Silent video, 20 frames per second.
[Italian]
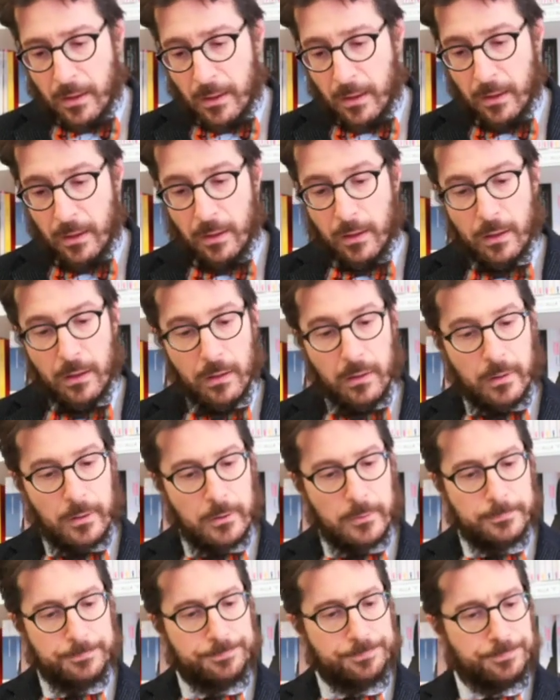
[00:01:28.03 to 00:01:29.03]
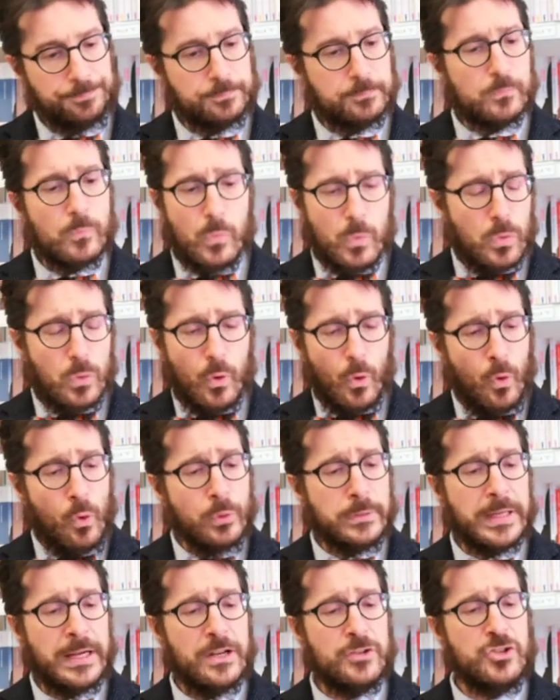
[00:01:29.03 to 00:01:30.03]
Uh,
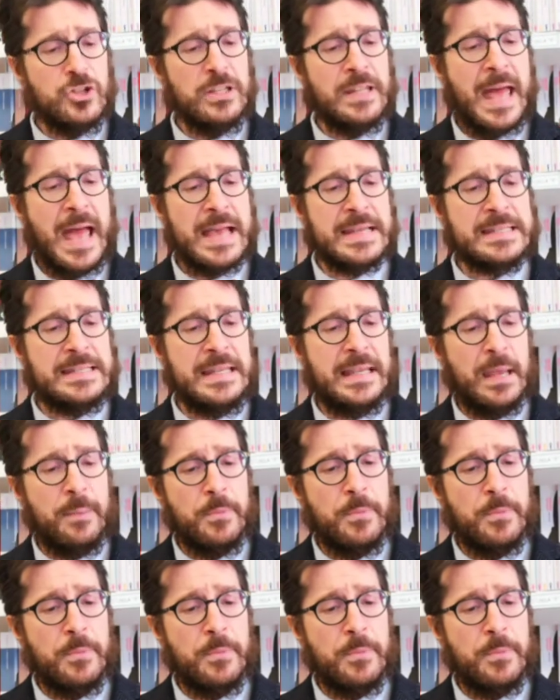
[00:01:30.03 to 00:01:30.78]
oltre alla ginnastica,